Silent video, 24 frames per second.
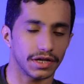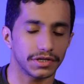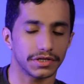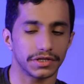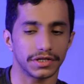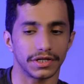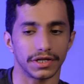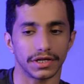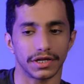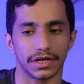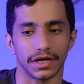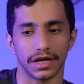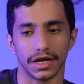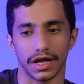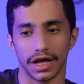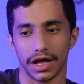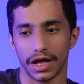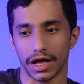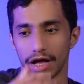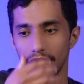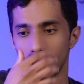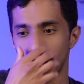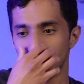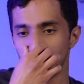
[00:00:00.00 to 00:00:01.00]
قصدك
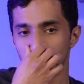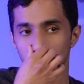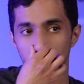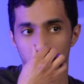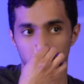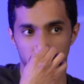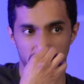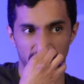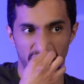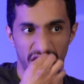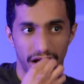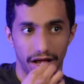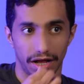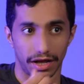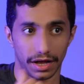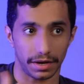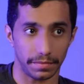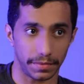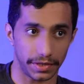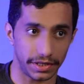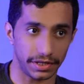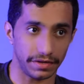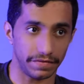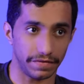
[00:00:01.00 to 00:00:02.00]
آه، الموسى
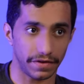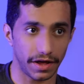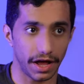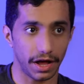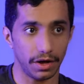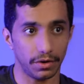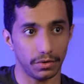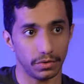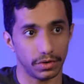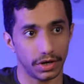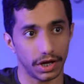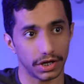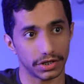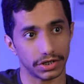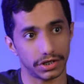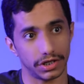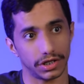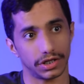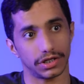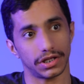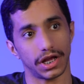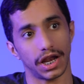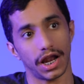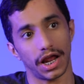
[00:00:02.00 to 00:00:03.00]
قلب الدفاع الموسى
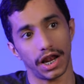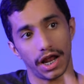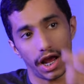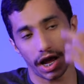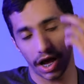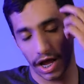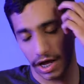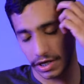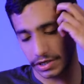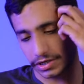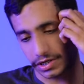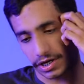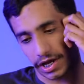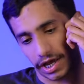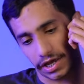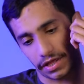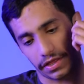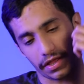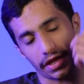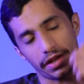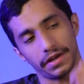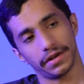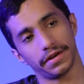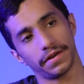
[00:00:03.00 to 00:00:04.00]
معليش طلال حاج
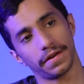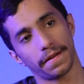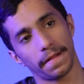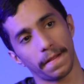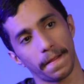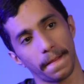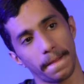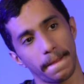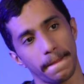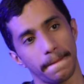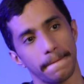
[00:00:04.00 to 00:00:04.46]
وايضا الغامدي